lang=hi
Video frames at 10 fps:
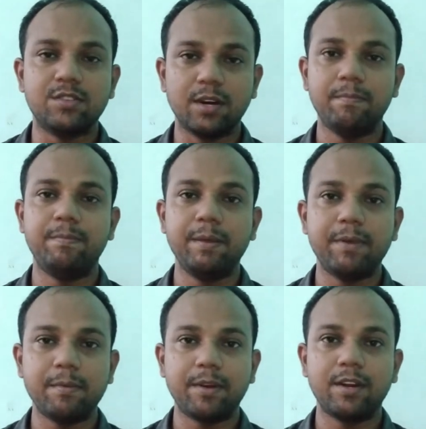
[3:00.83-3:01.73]
तब
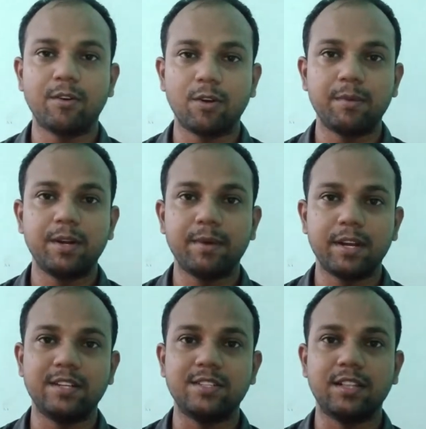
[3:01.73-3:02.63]
पीपीएफ के डॉक्यूमेंट
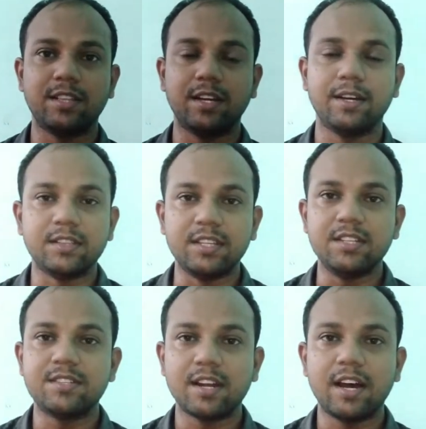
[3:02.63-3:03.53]
बनाए जाते हैं
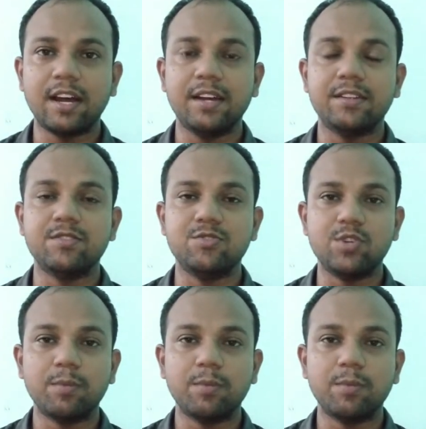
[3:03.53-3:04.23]
तीसरा है